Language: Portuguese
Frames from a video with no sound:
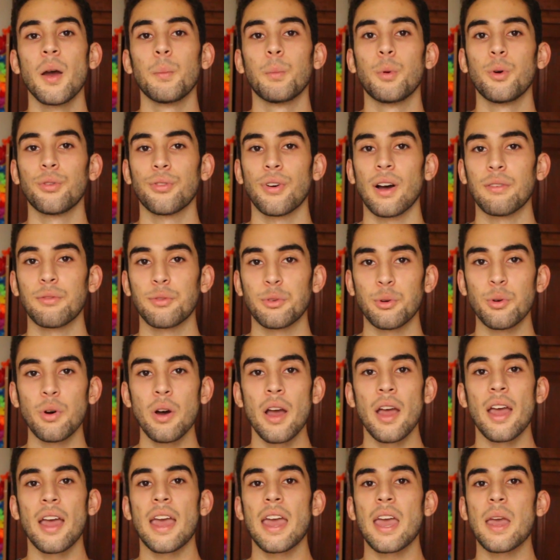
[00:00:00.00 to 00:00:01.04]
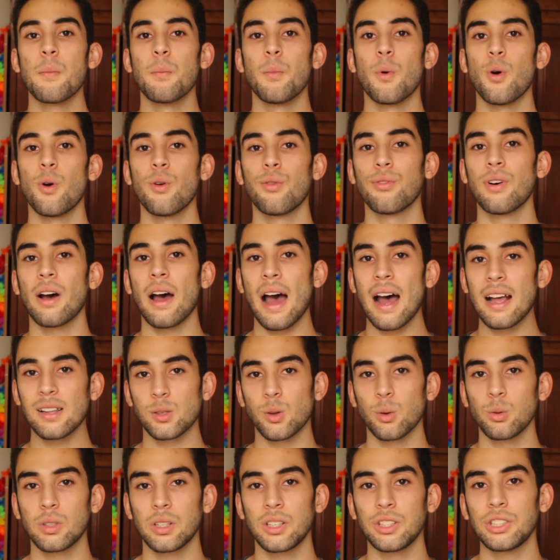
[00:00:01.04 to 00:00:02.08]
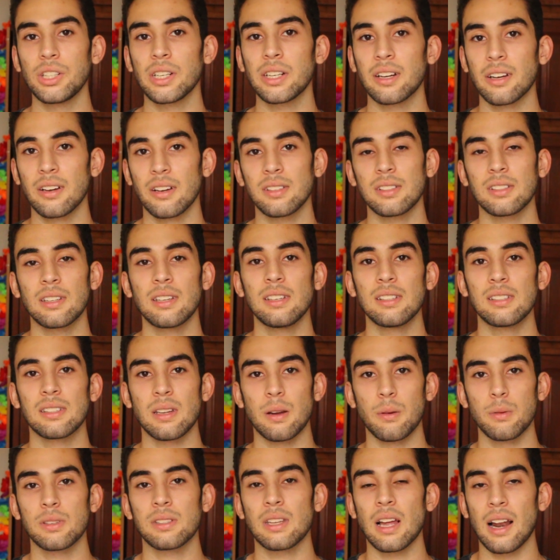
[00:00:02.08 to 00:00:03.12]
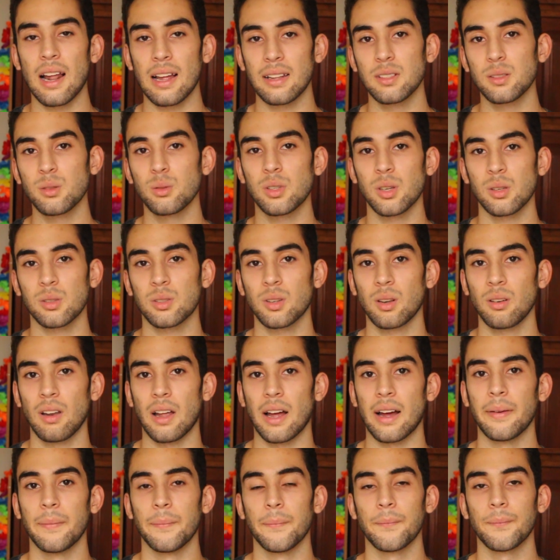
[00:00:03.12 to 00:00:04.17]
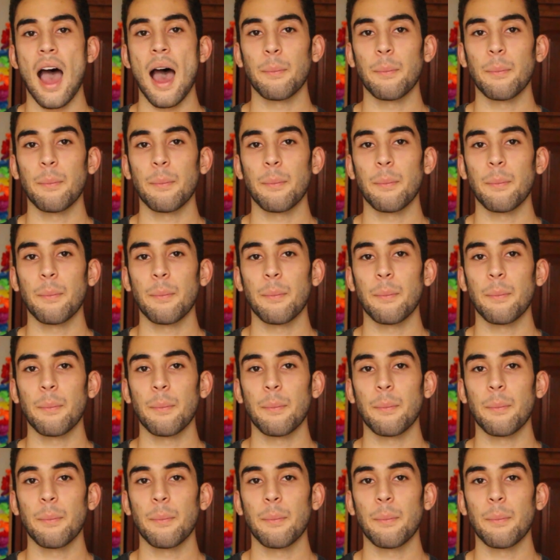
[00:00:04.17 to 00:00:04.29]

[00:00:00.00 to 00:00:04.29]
por favor, remova as outras Gcams que estão instaladas no seu celular.